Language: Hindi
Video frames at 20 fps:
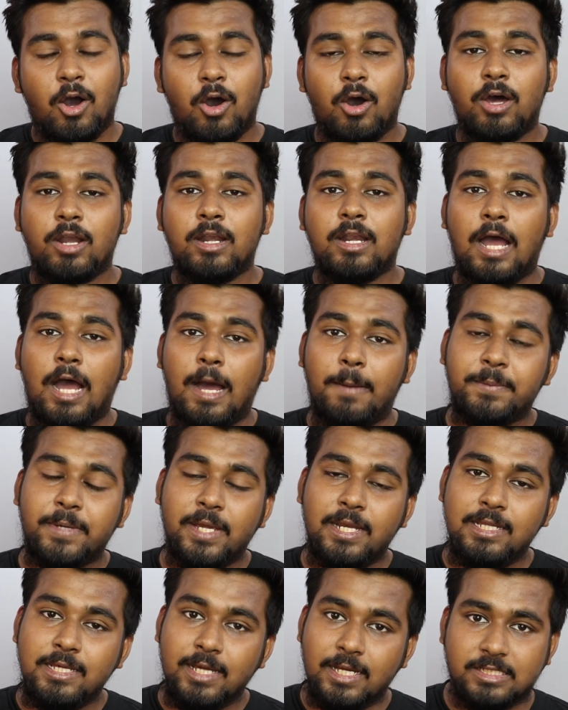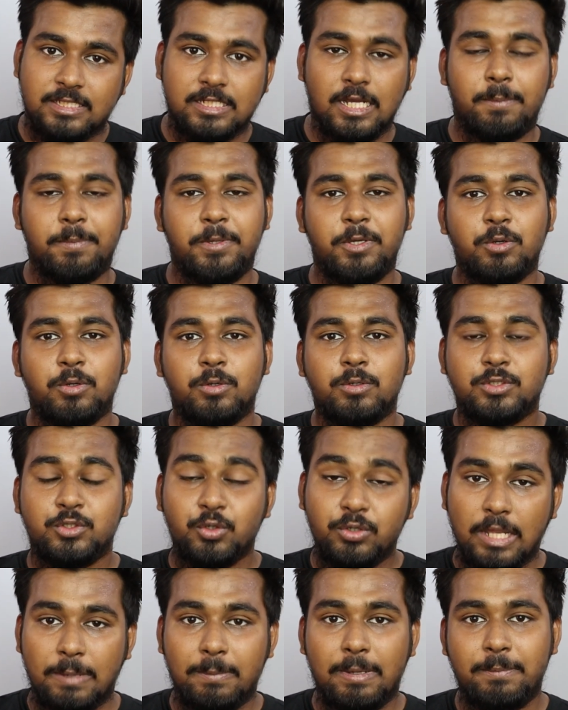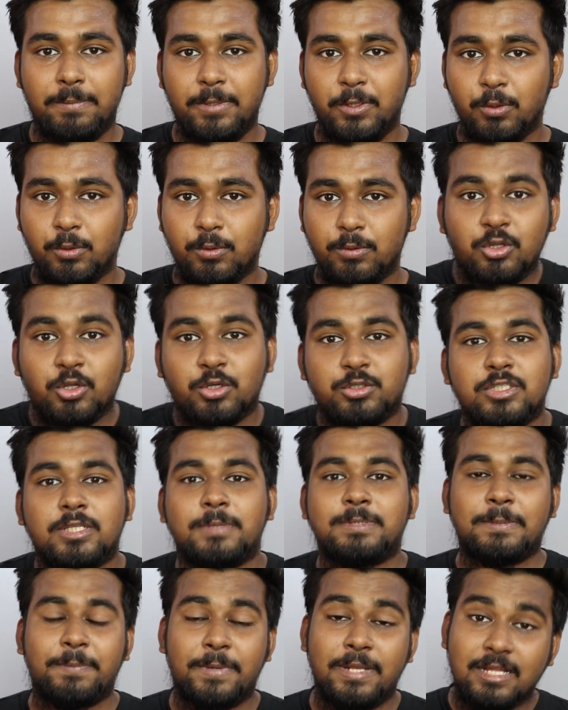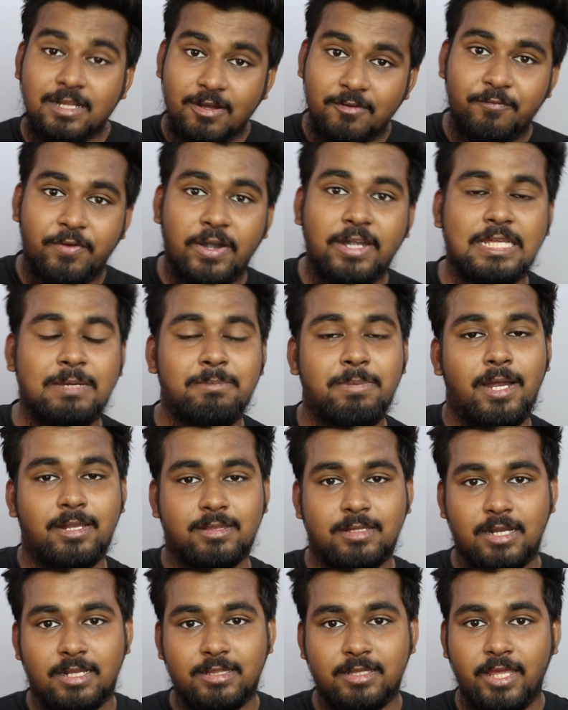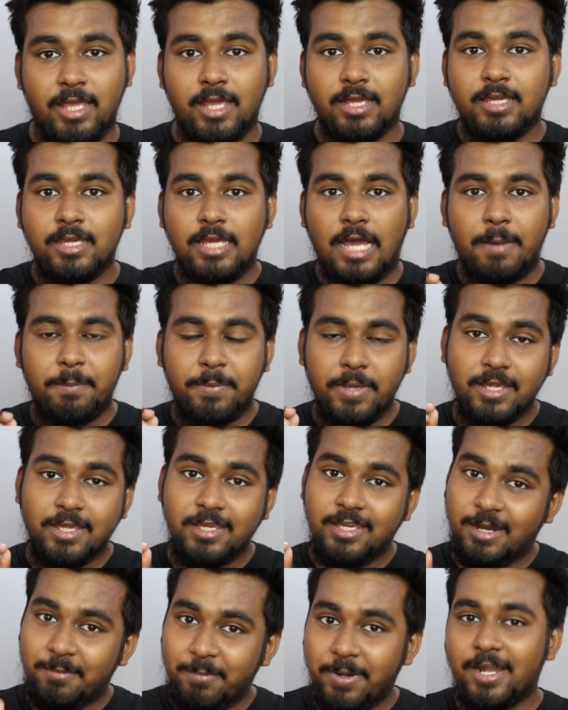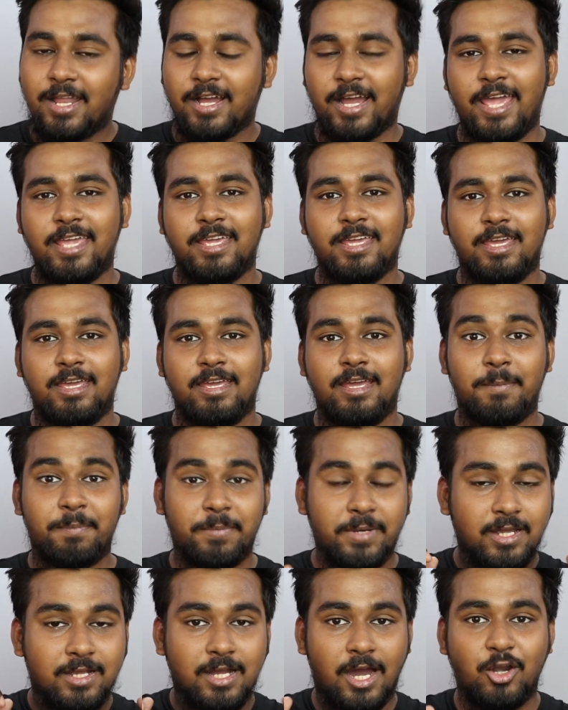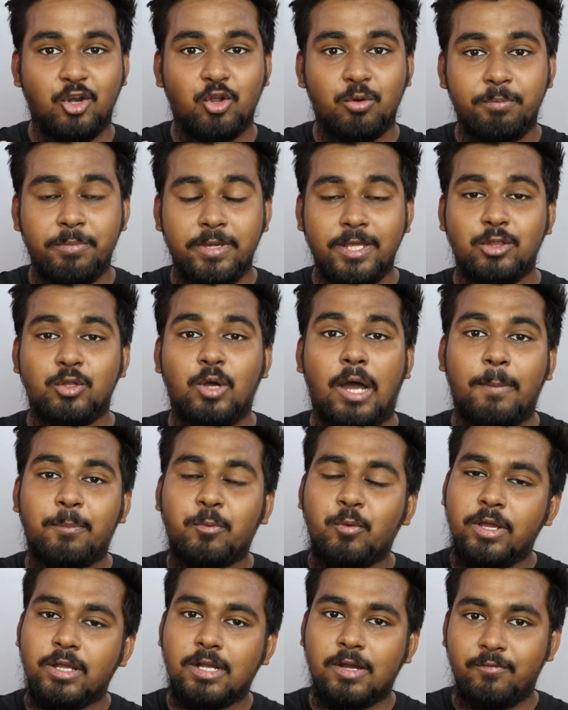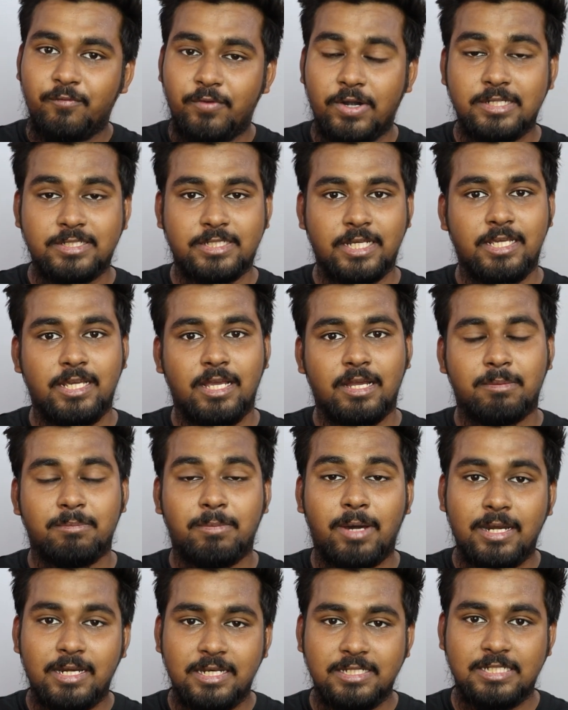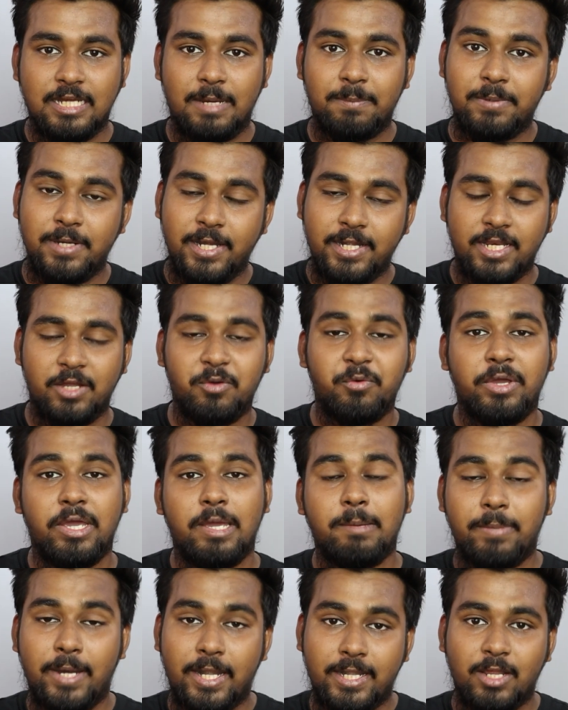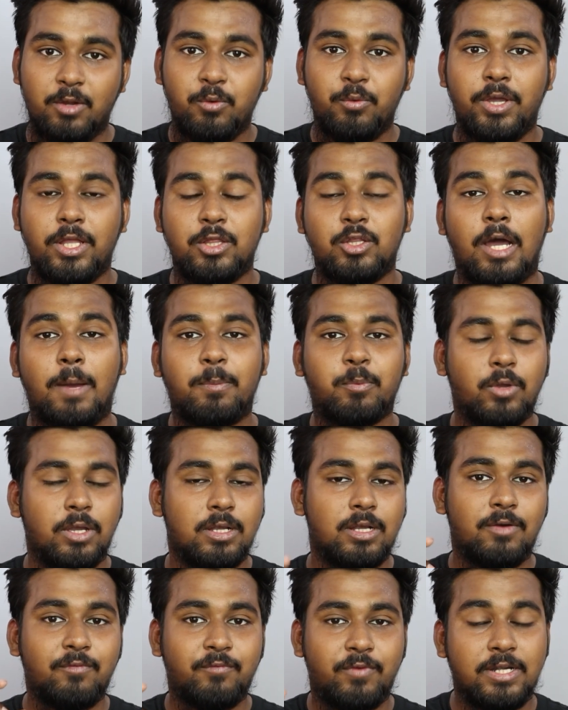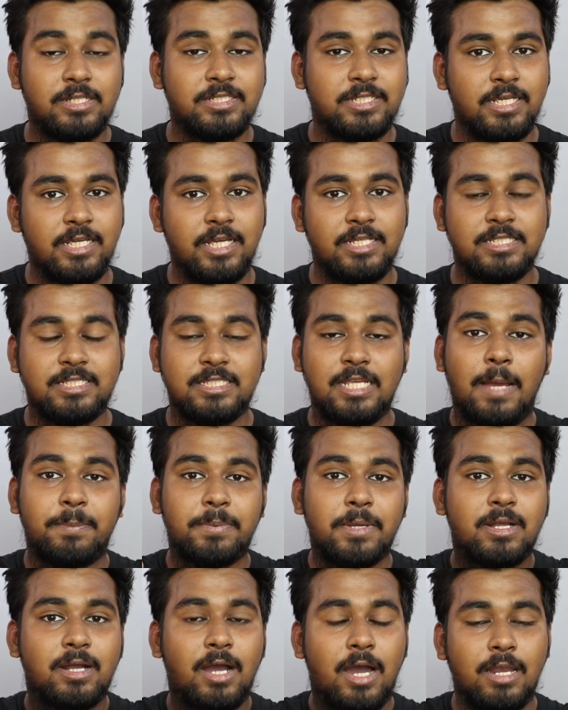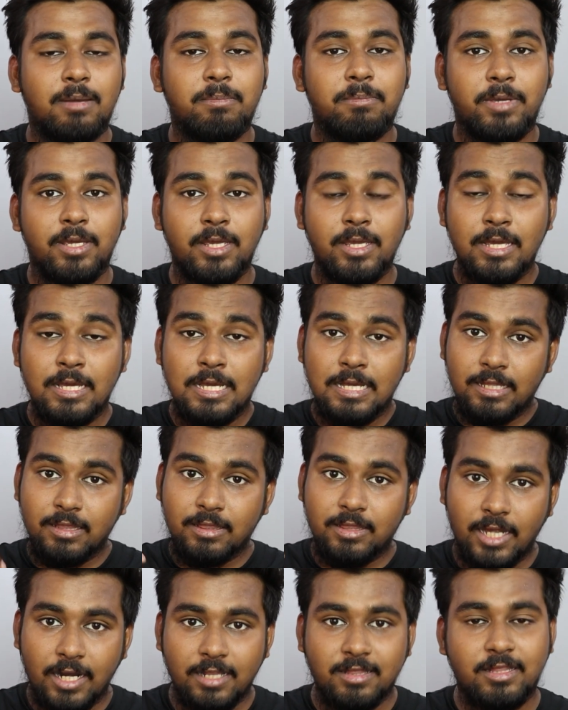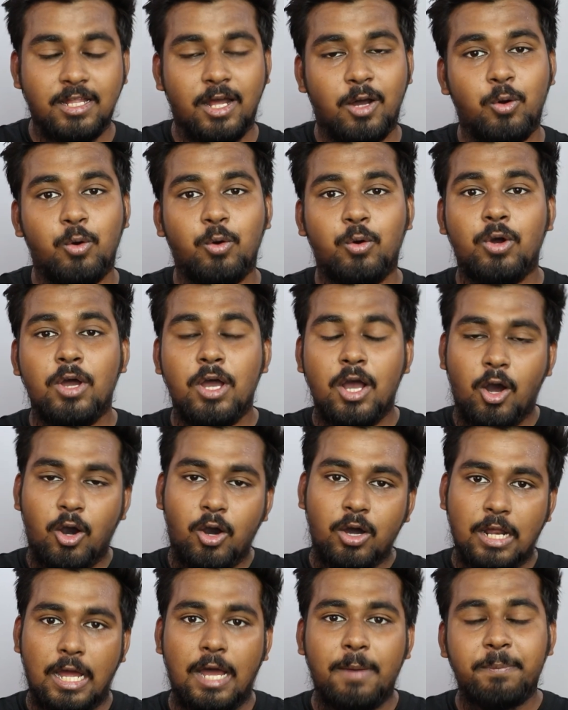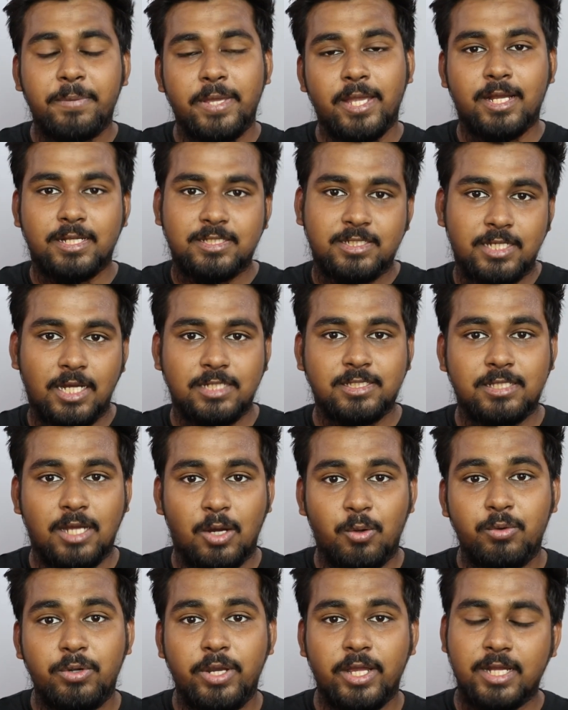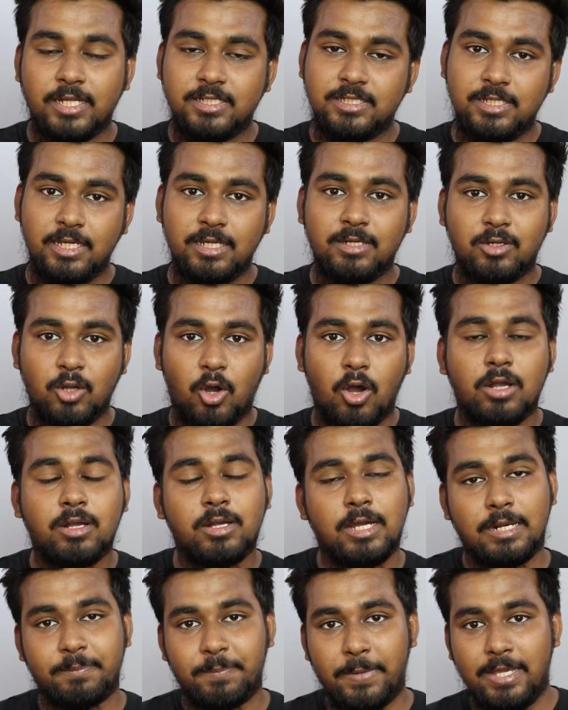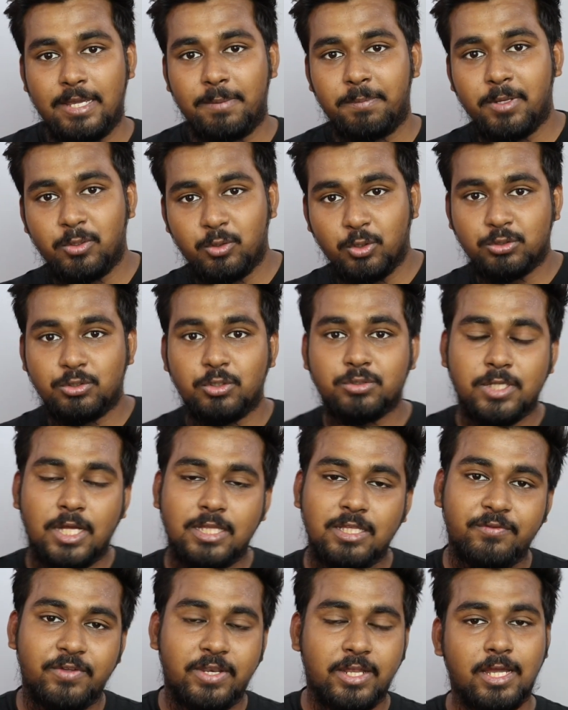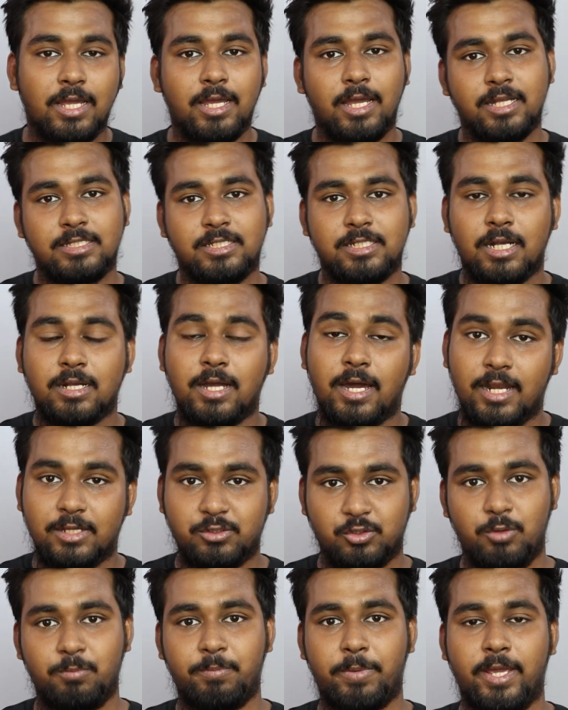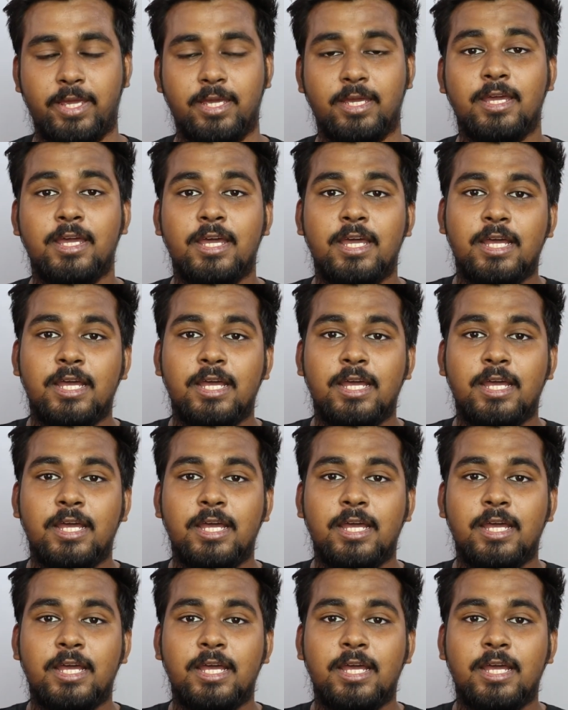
और आपके लिए अच्छा भी हो सूटेबल भी हो तो दोस्तों सबसे पहले कंफर्ट की बात करते हैं कि आप एक ईयरबड लगाएंगे अपने कानों में तो आपको एक कंफर्ट चाहिए अगर मान लीजिए आप लेटे हुए हैं बैठे हुए हैं तो आपको एक कंफर्ट चाहिए जिससे आपके कान में दर्द ना हो और आप एक अच्छा साउंड एक अच्छी टॉक कर पाएँ अपने दोस्तों के साथ या फिर एक अच्छा गाना सुन पाएँ